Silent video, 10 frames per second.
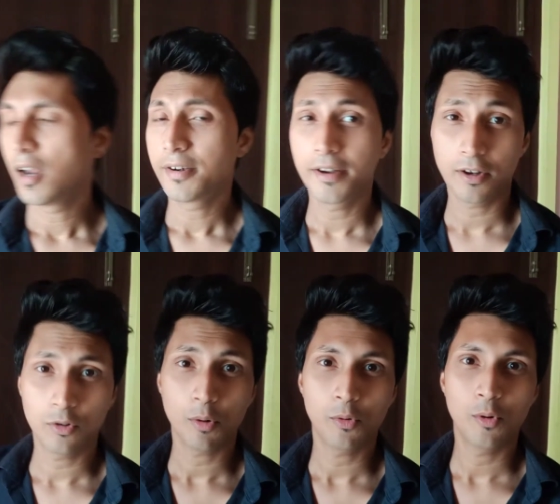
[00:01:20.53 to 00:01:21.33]

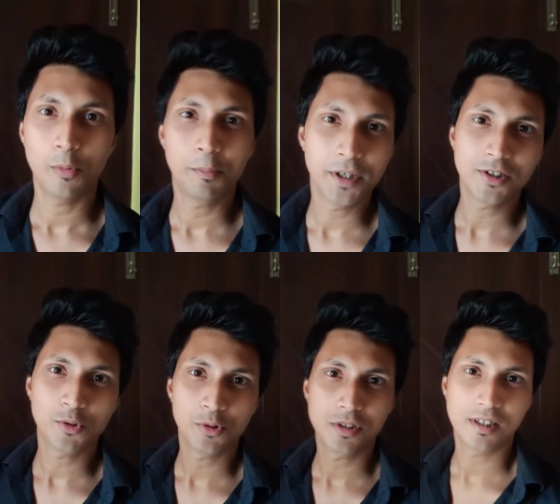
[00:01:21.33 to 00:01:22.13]
টিকটক খুব বেশি
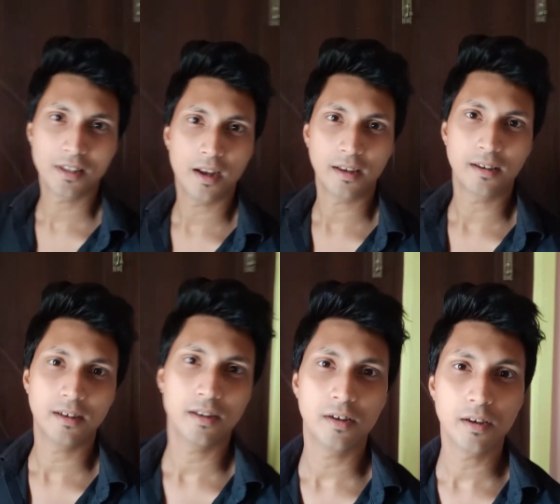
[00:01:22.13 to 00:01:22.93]
করছি ইদানিং
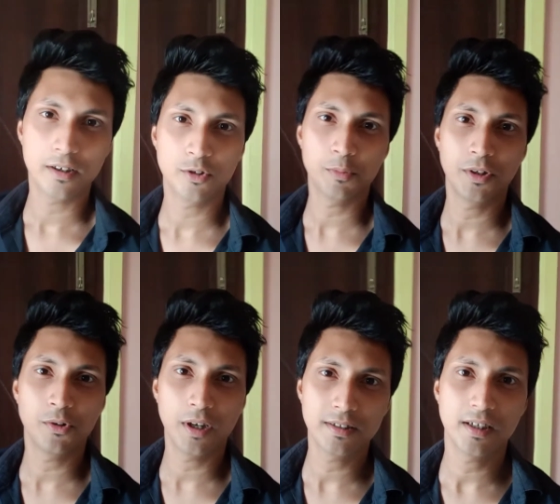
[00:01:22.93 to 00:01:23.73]
কিছু ভিডিও
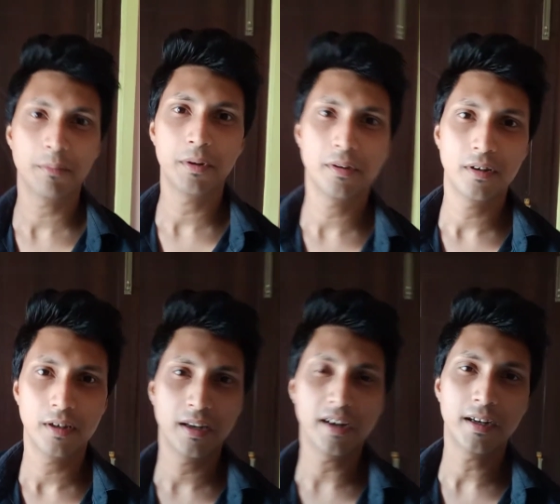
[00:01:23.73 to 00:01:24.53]
আছে আমি
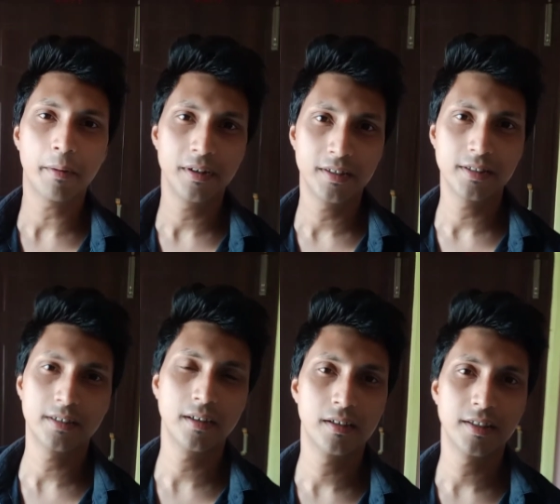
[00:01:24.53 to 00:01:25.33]
লিঙ্কটা আবার নিচে
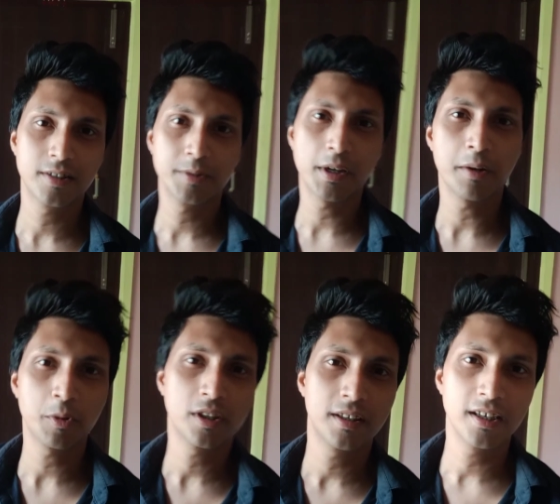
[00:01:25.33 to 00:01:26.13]
ডিসক্রিপশনের
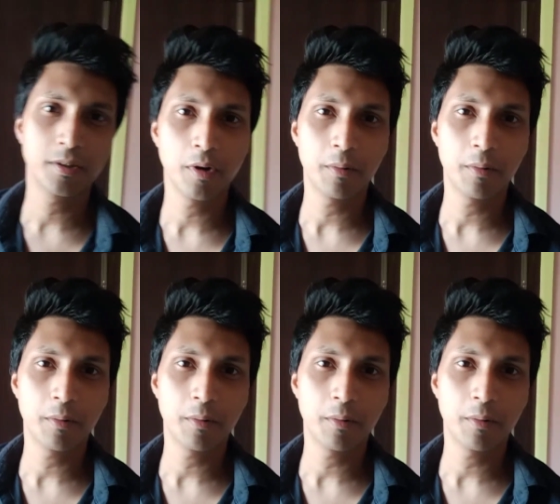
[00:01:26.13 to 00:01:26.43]
মধ্যে দিয়ে দেবো